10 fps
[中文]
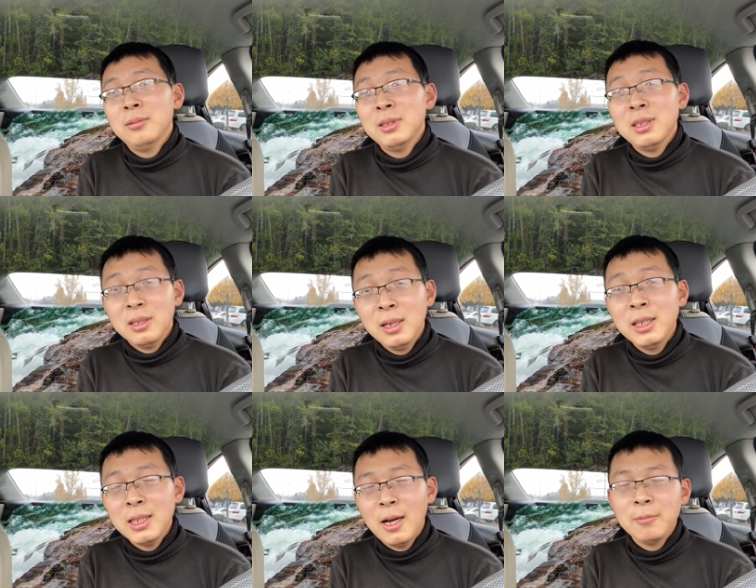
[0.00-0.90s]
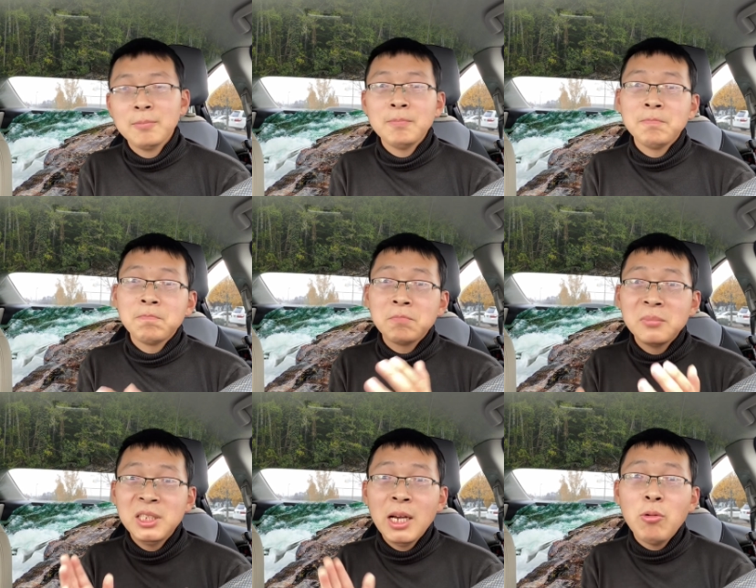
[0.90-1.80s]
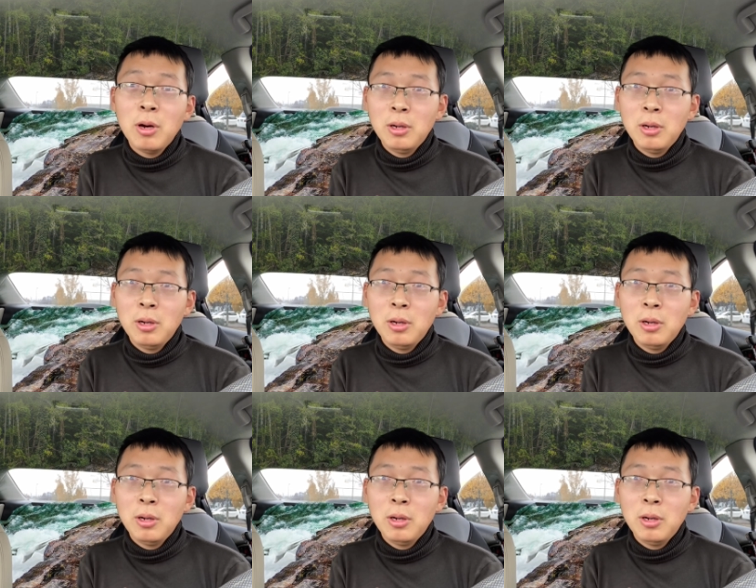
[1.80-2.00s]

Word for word: 洗了一下，结果